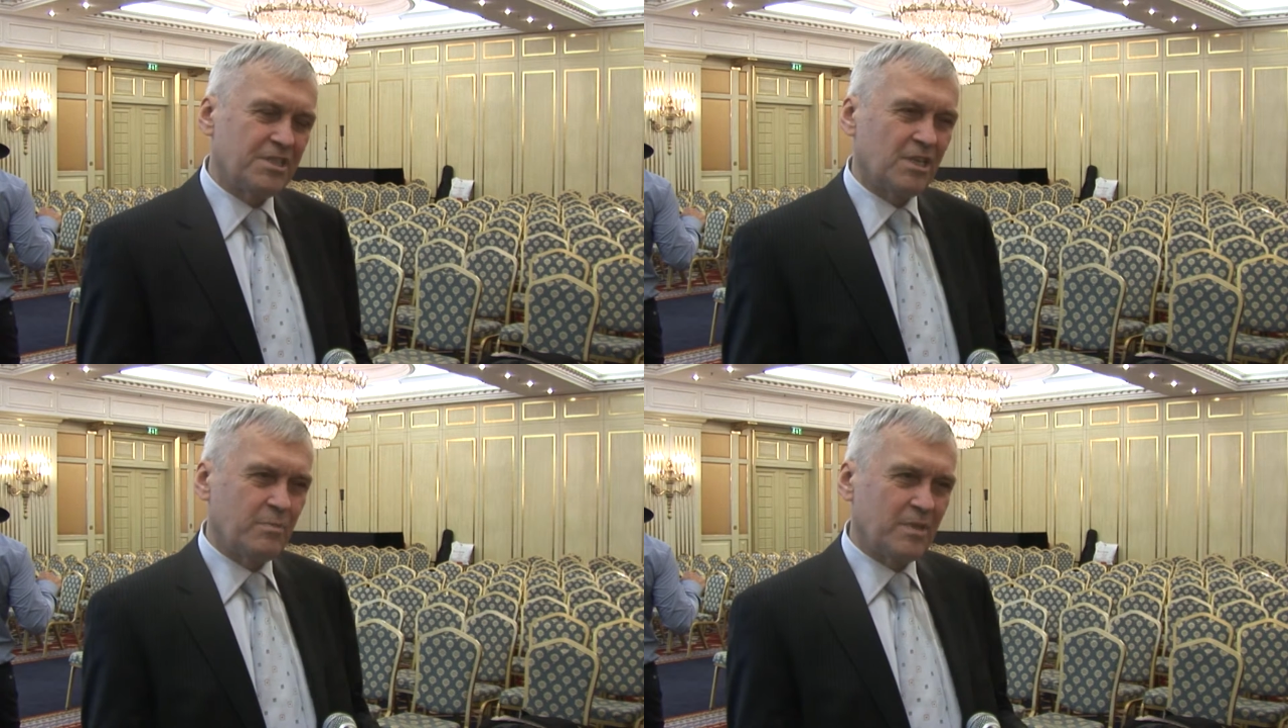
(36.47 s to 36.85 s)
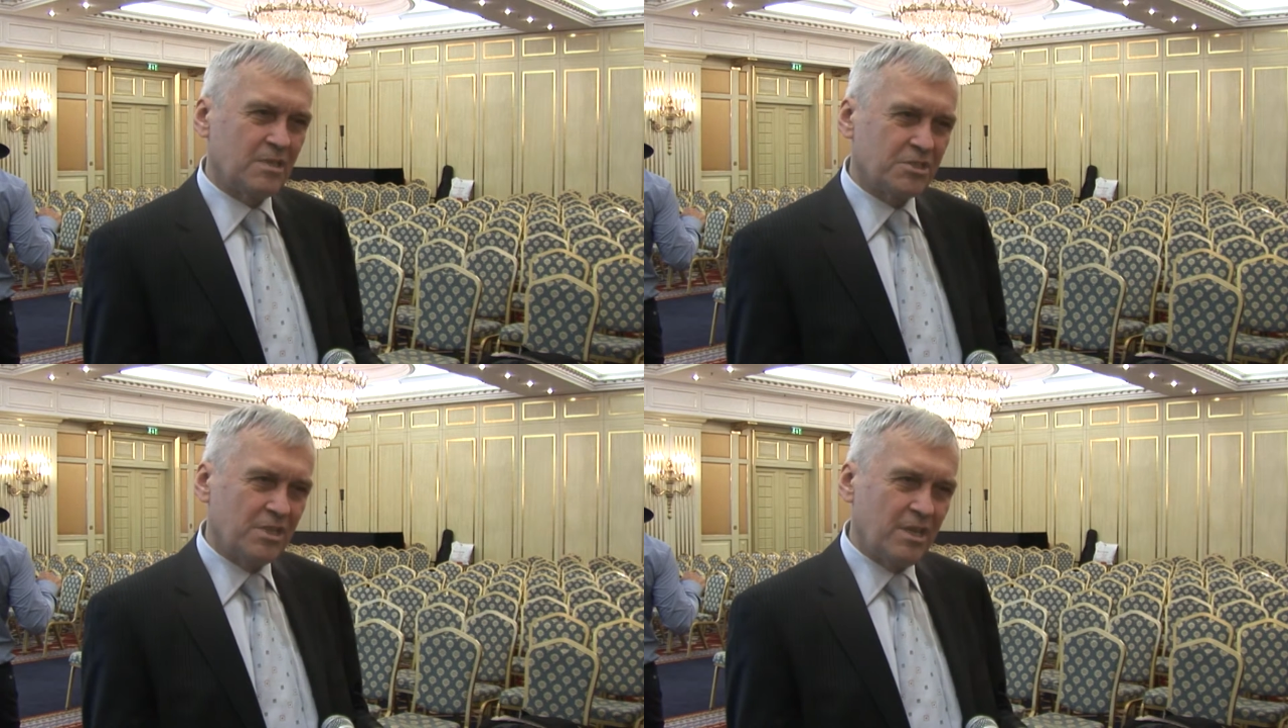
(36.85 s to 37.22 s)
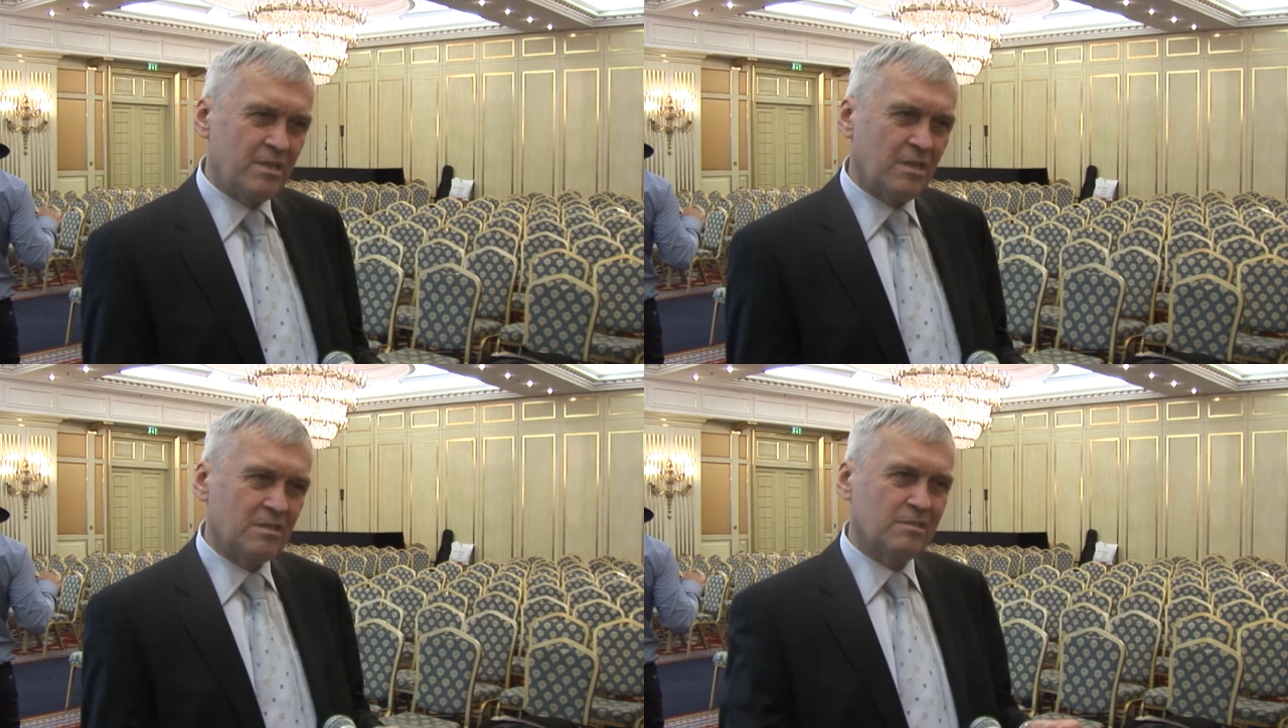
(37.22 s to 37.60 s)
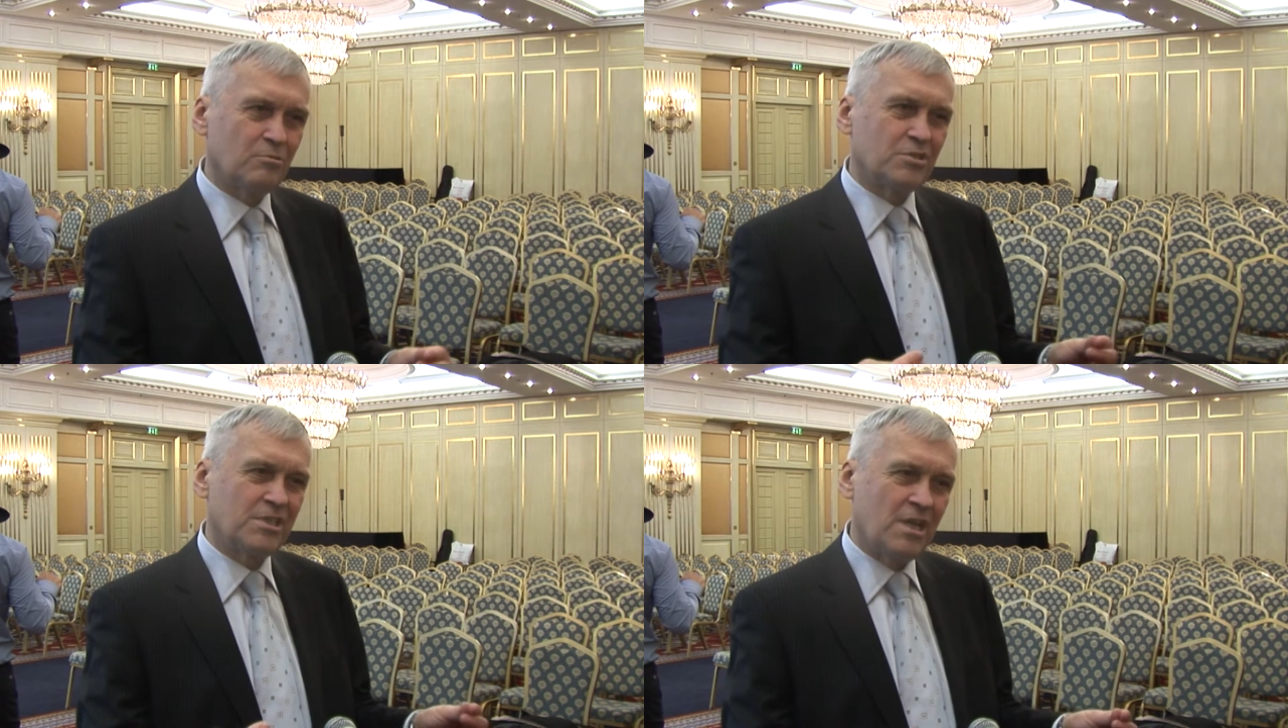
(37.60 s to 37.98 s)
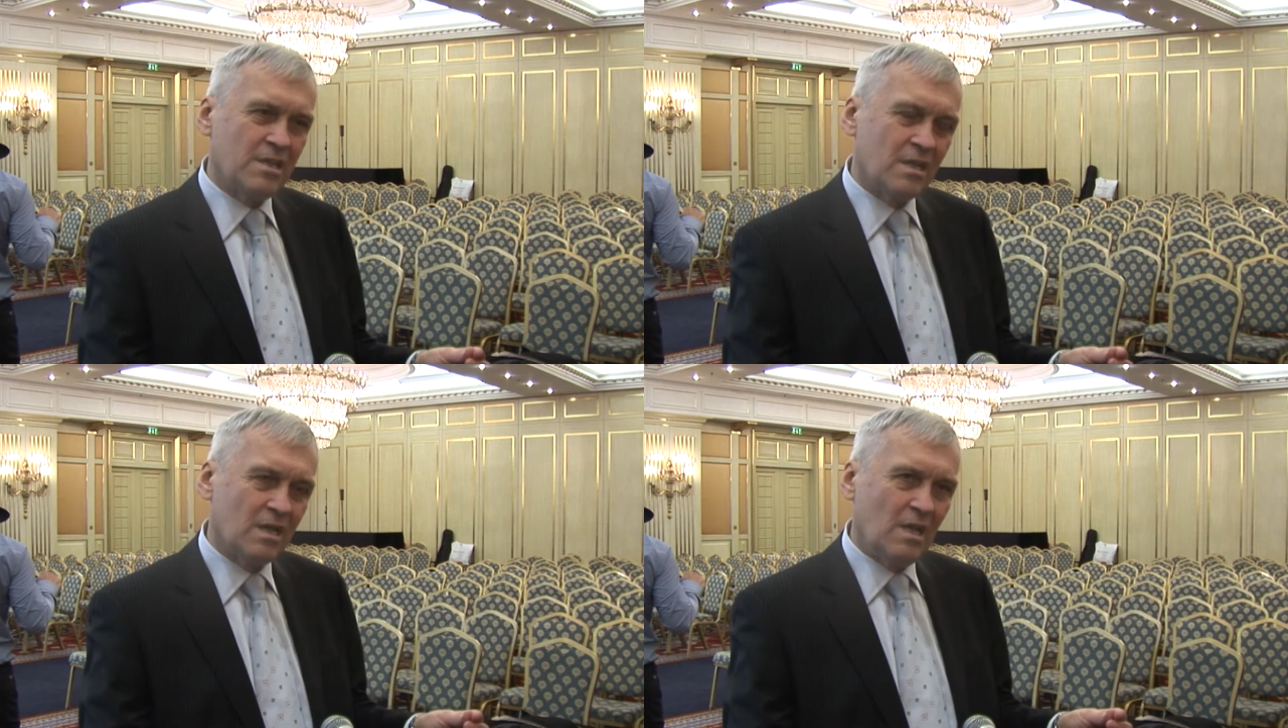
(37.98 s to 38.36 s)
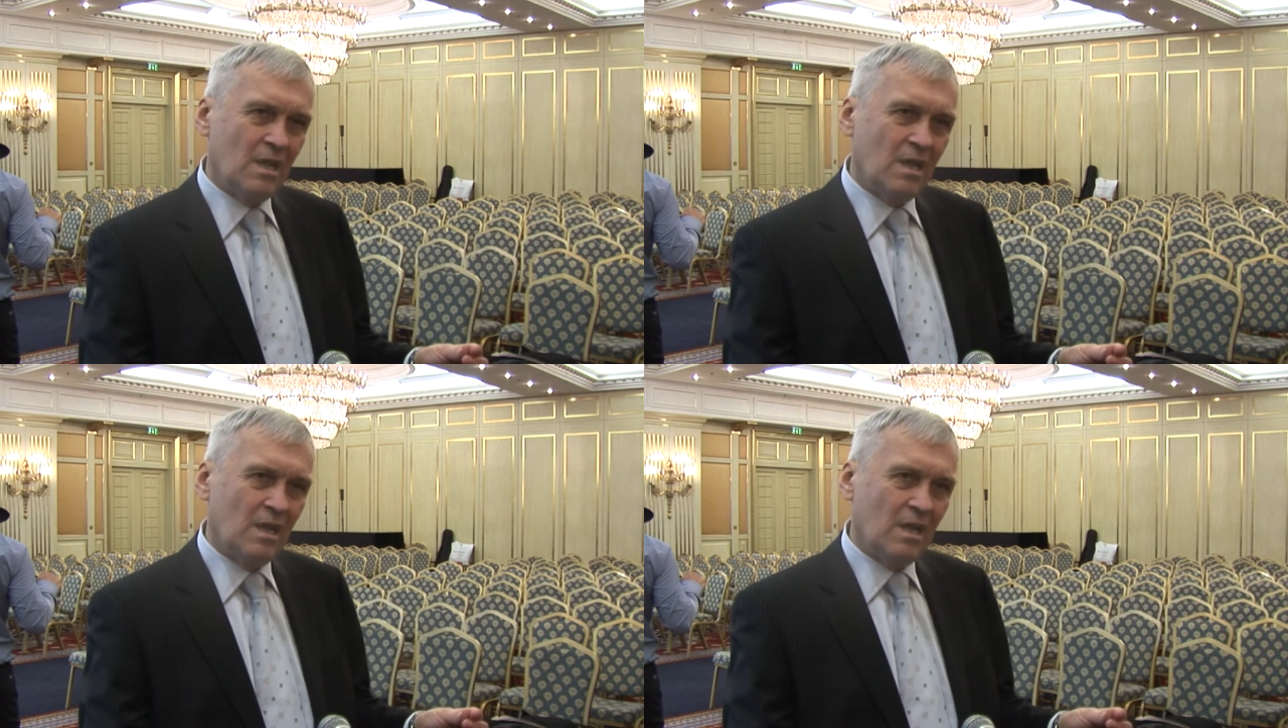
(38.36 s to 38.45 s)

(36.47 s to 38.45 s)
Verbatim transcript: от положения, от служения.